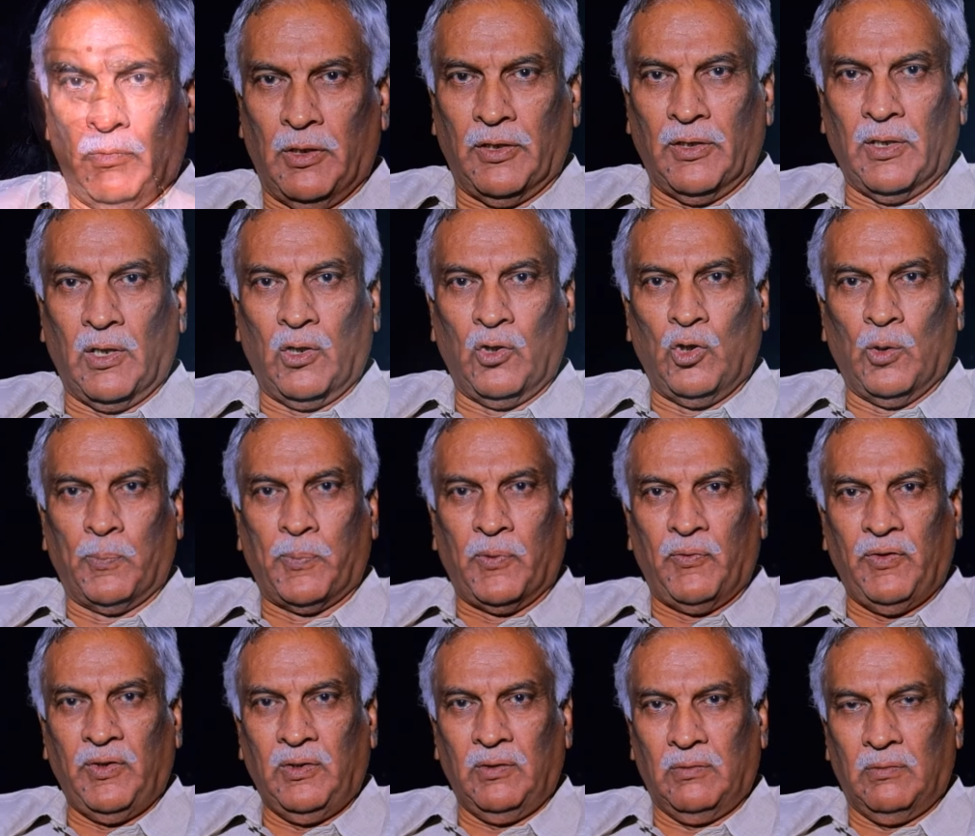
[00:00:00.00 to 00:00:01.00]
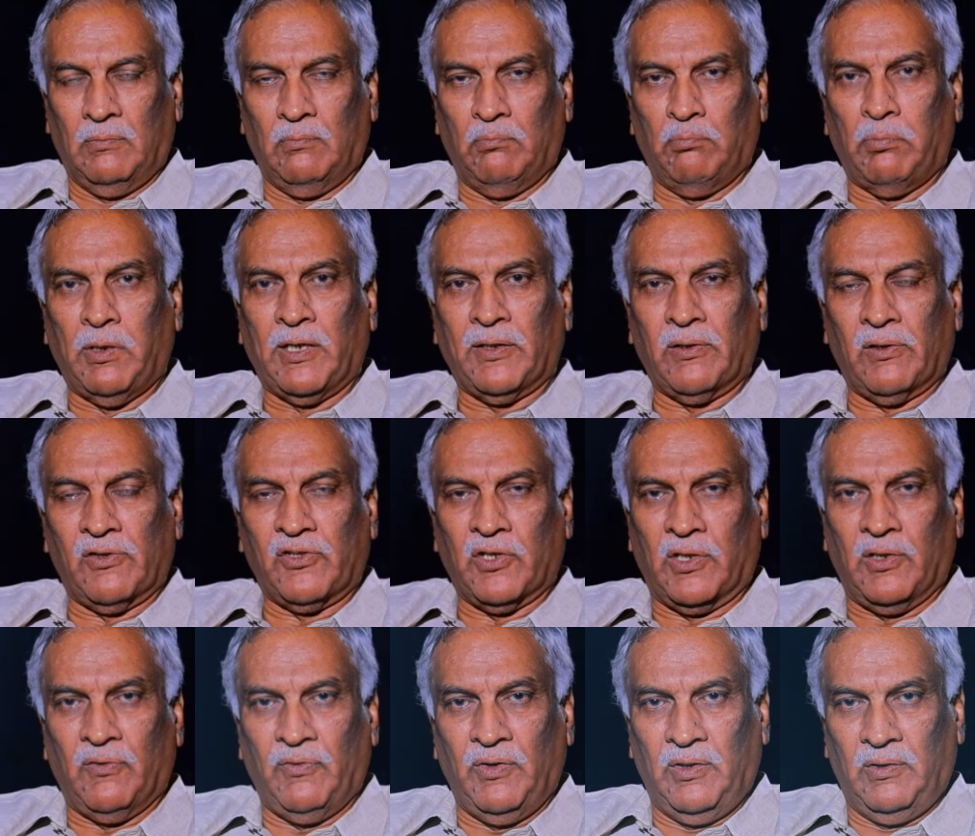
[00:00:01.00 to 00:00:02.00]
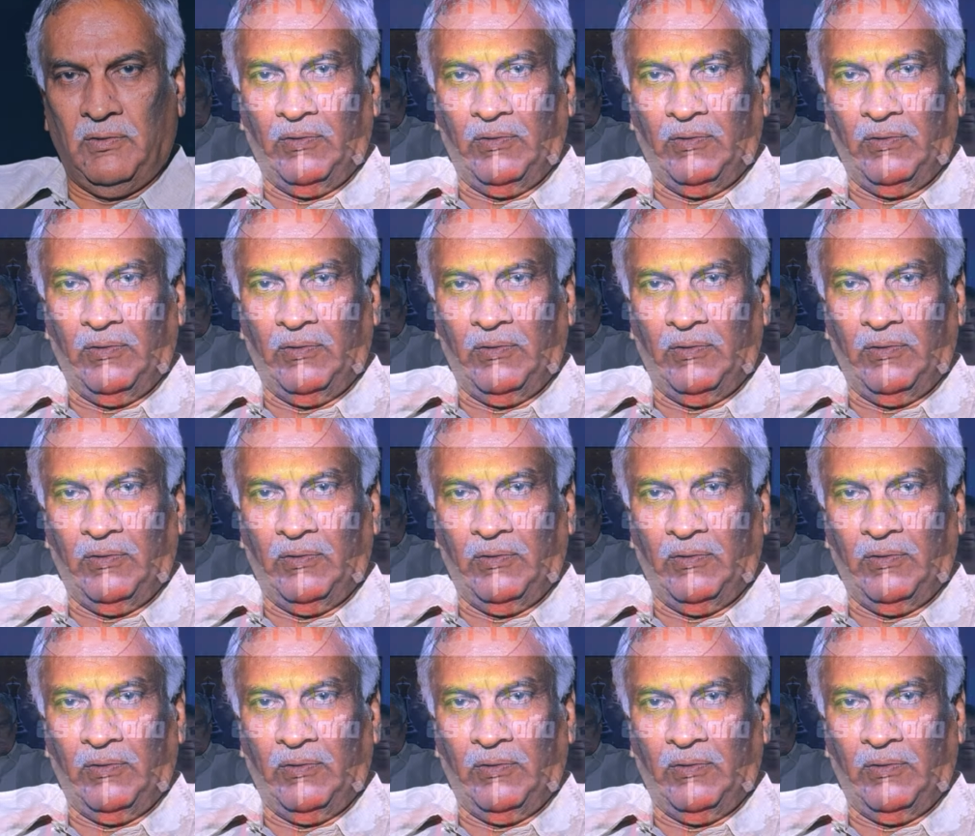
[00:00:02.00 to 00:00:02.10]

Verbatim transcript: బంధాలు గొప్పవి బాధలు చిన్నవి